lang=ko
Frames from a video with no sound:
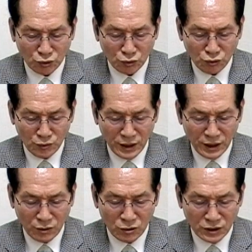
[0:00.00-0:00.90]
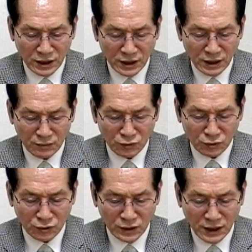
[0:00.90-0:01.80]
죽음의 골짜기라
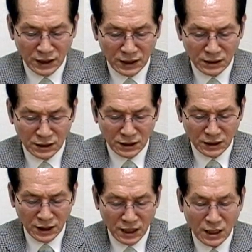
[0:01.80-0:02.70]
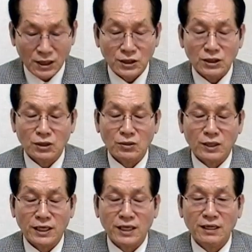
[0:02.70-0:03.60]
부르는 날이 이를 것이라
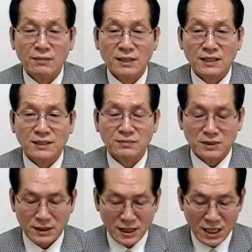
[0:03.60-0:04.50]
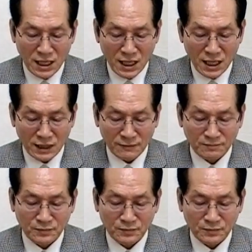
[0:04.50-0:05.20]
여호와의 말씀이니라